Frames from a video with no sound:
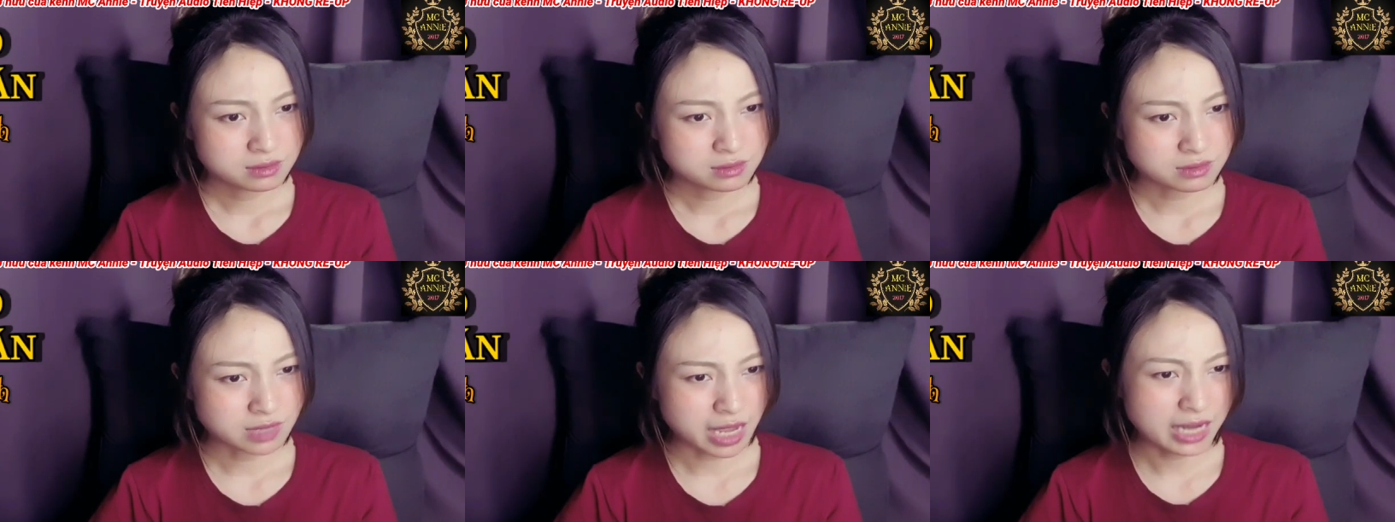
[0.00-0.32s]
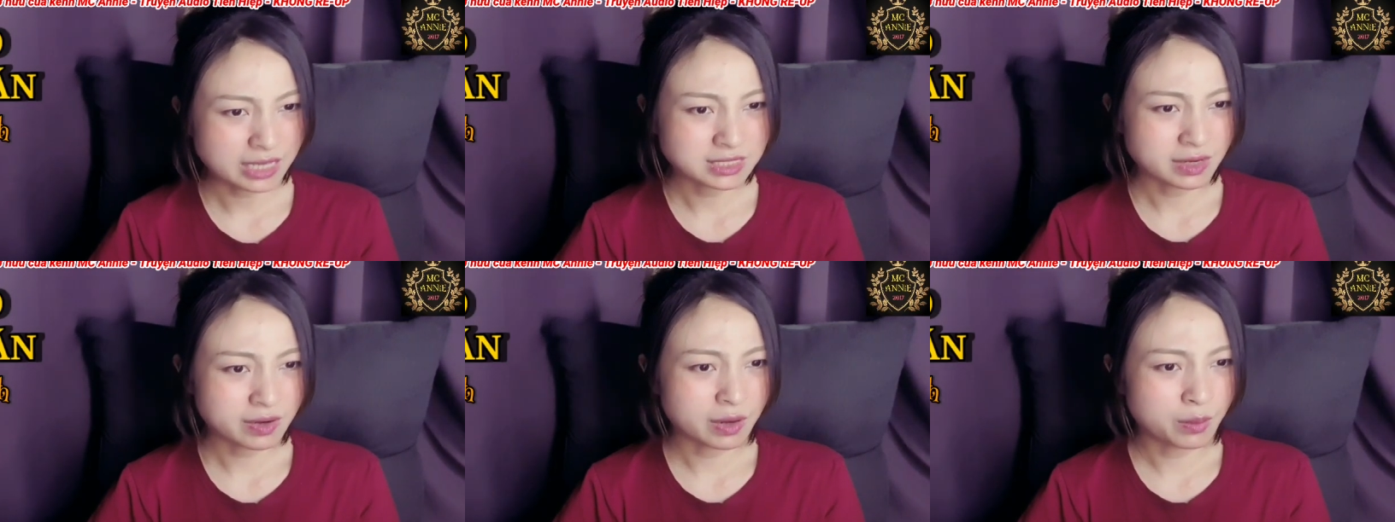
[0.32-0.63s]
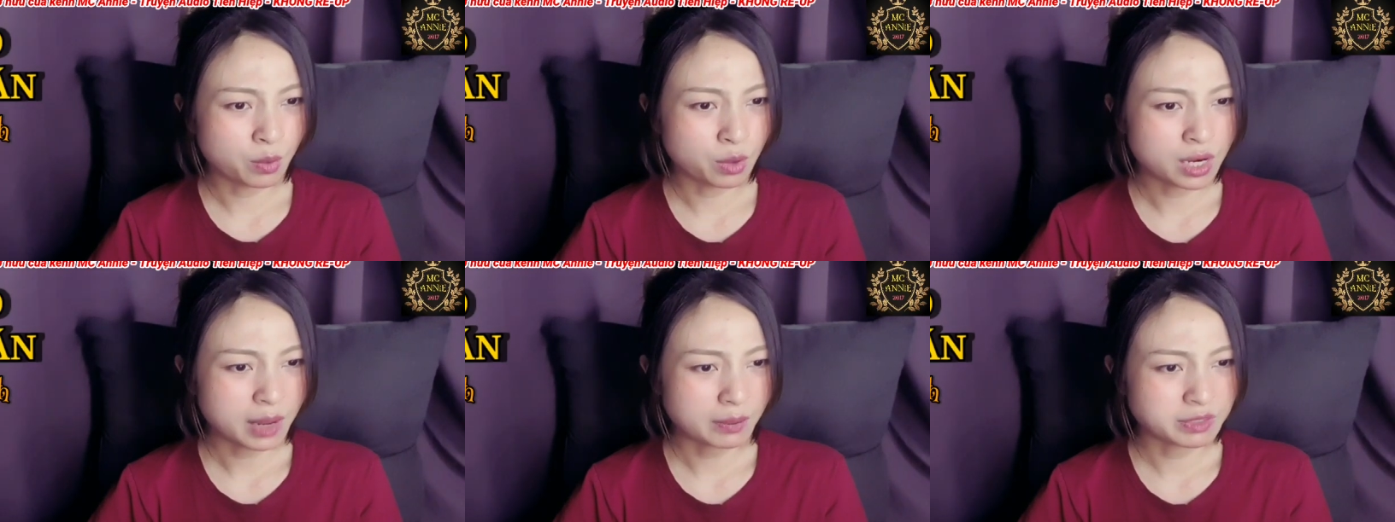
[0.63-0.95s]
tại sao lại
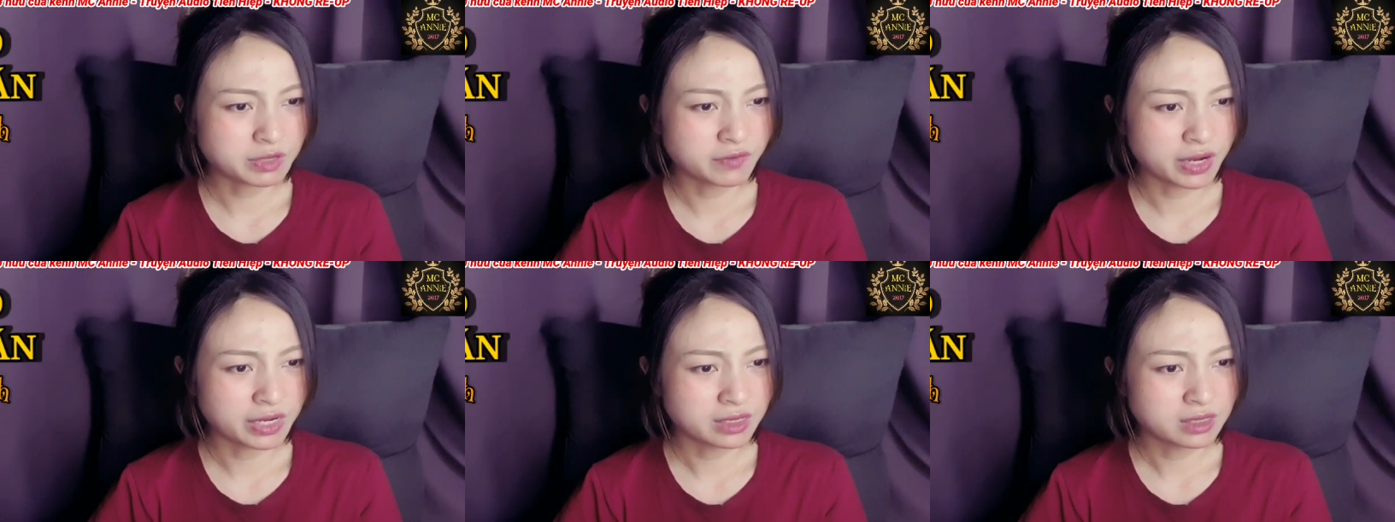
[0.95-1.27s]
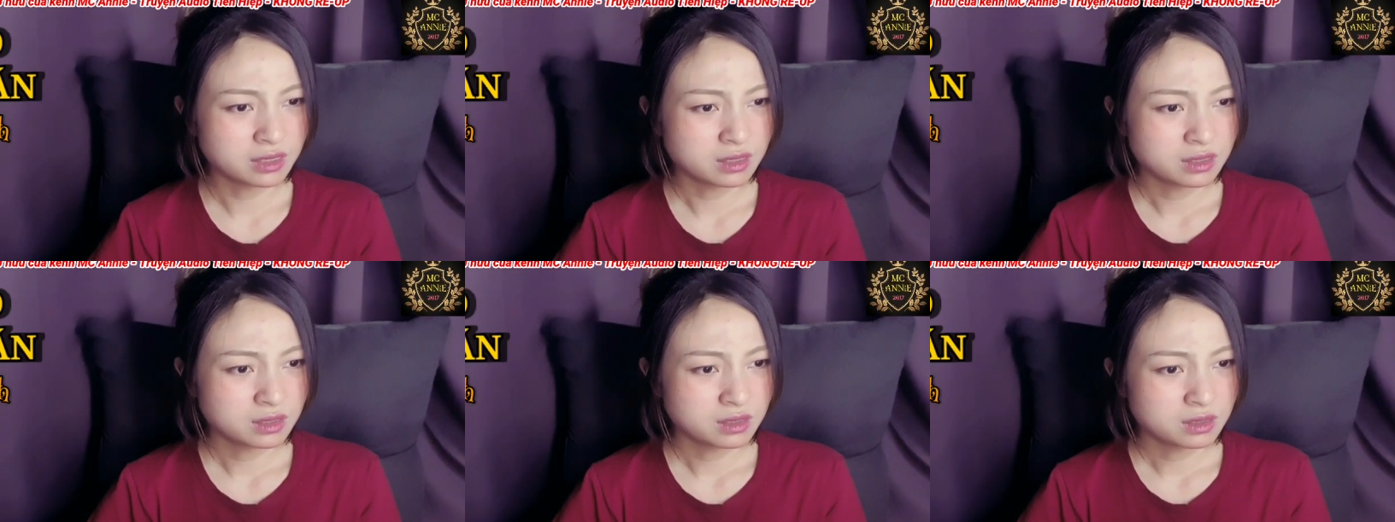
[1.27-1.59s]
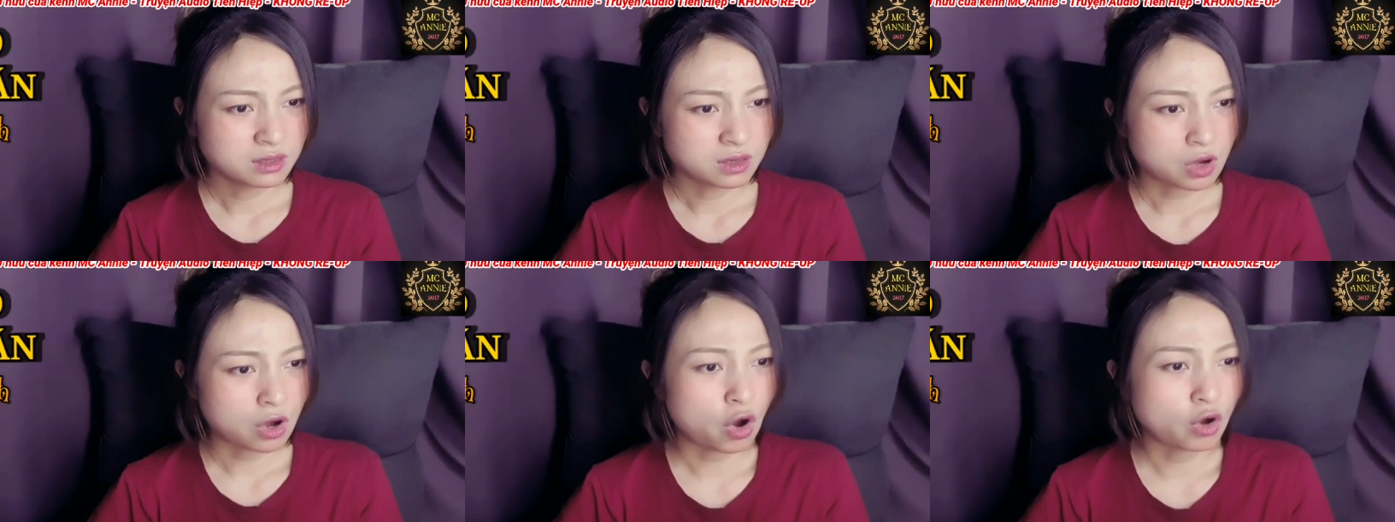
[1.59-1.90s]
muốn làm như vậy
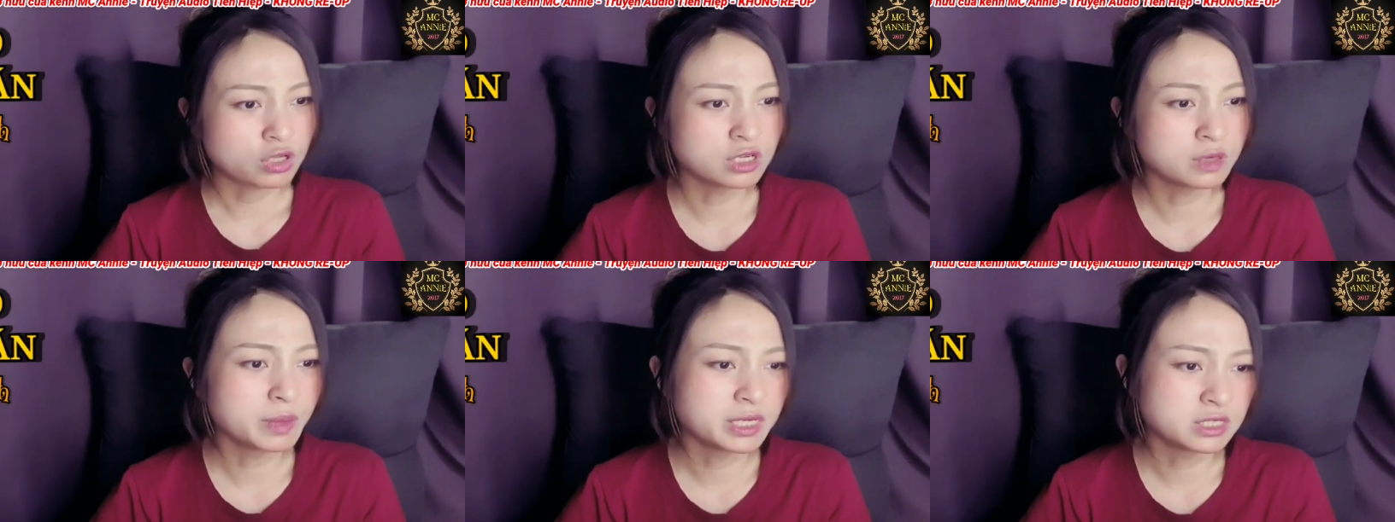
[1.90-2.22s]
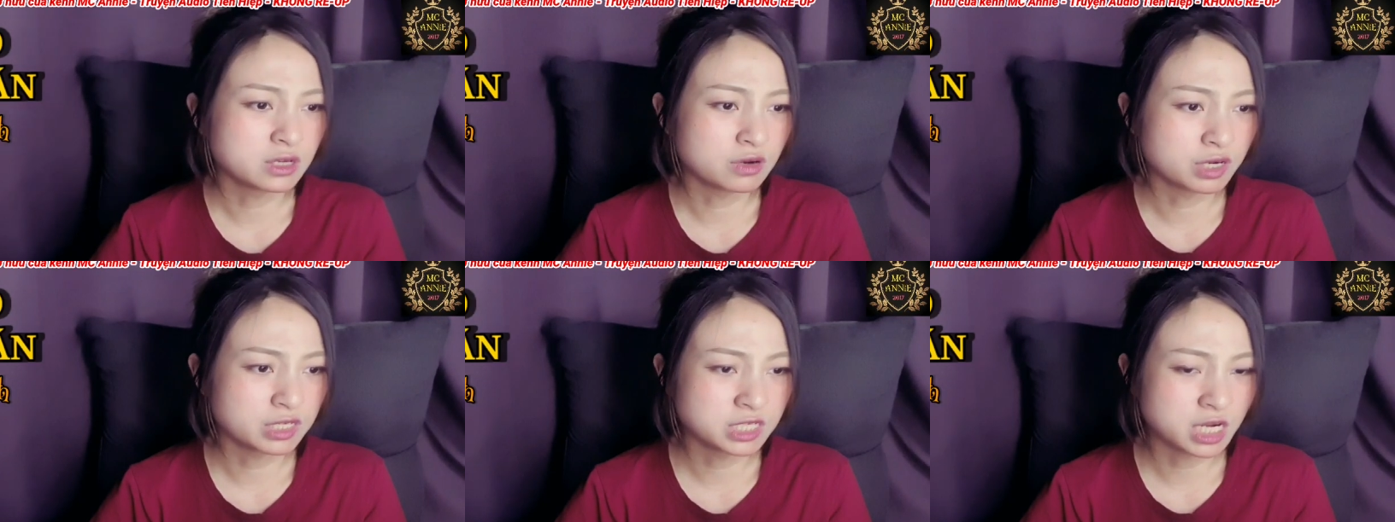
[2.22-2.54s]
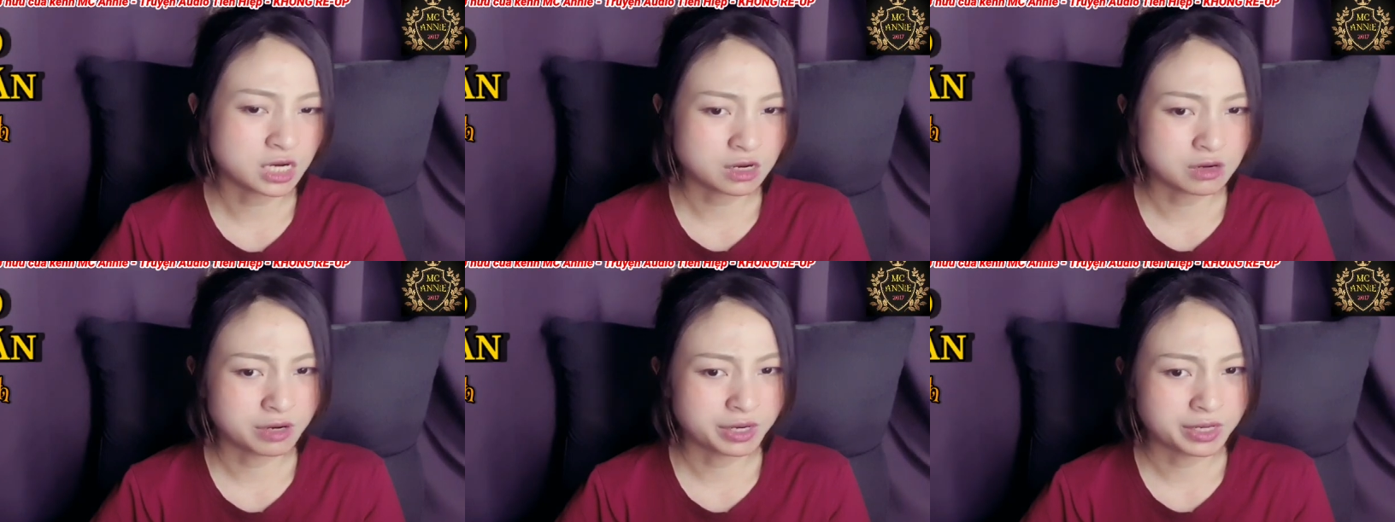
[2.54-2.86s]
coi như bây giờ ngươi
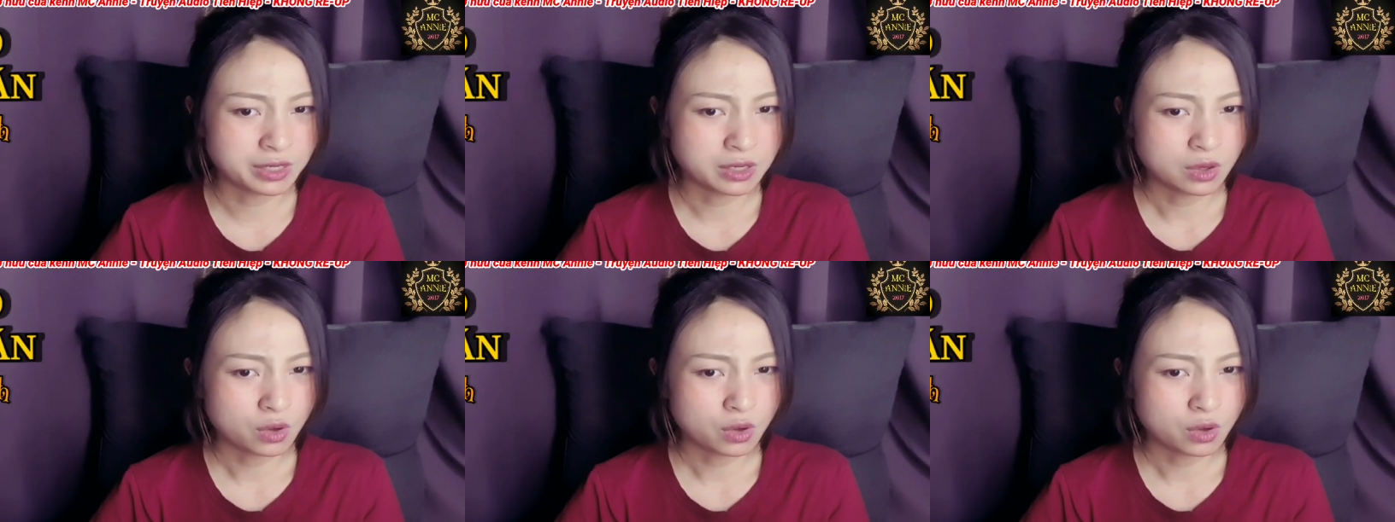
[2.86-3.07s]
giết người